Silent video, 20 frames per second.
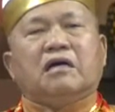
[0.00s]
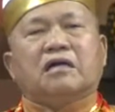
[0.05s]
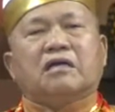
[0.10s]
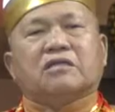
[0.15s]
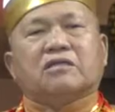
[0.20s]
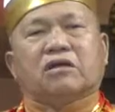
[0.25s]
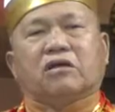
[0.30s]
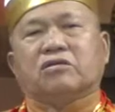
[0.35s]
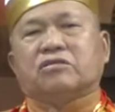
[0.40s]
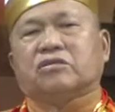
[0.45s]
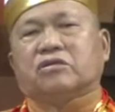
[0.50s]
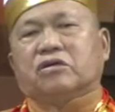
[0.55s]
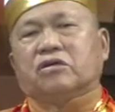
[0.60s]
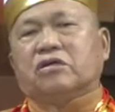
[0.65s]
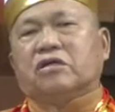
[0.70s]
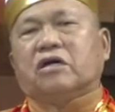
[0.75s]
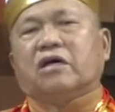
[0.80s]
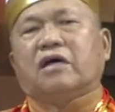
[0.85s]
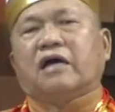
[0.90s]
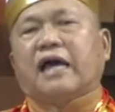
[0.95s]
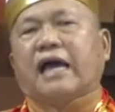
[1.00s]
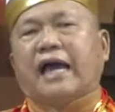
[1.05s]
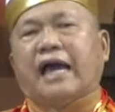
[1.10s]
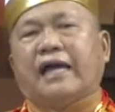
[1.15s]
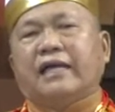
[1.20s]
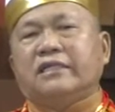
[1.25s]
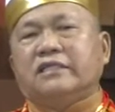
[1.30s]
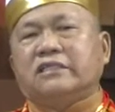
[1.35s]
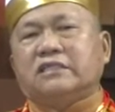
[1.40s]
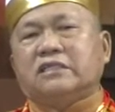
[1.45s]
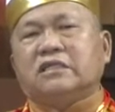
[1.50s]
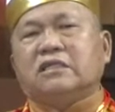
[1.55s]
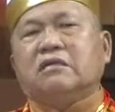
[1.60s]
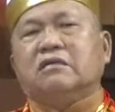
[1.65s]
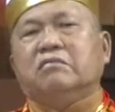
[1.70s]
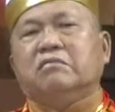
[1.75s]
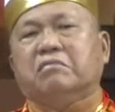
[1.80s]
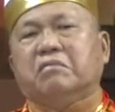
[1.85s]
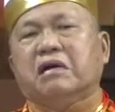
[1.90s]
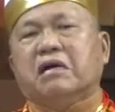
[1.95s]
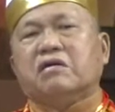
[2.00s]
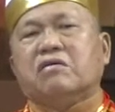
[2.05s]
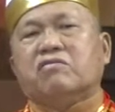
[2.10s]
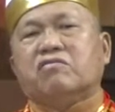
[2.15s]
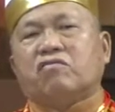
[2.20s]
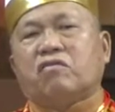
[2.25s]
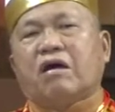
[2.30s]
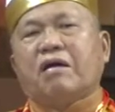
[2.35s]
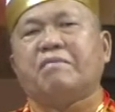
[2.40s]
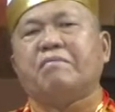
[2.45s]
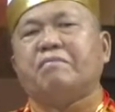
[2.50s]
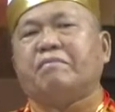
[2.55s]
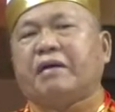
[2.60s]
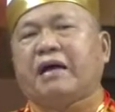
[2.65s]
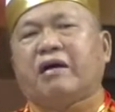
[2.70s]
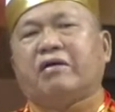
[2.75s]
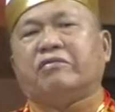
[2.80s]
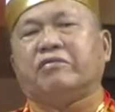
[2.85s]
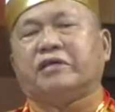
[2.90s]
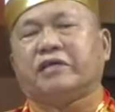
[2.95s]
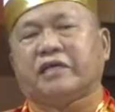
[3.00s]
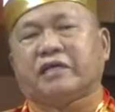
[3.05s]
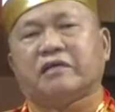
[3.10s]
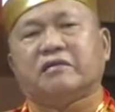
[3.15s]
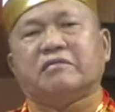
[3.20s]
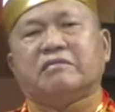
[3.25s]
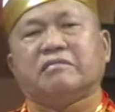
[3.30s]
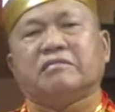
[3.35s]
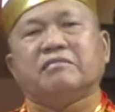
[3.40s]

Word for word: 所得了还是梦幻泡影。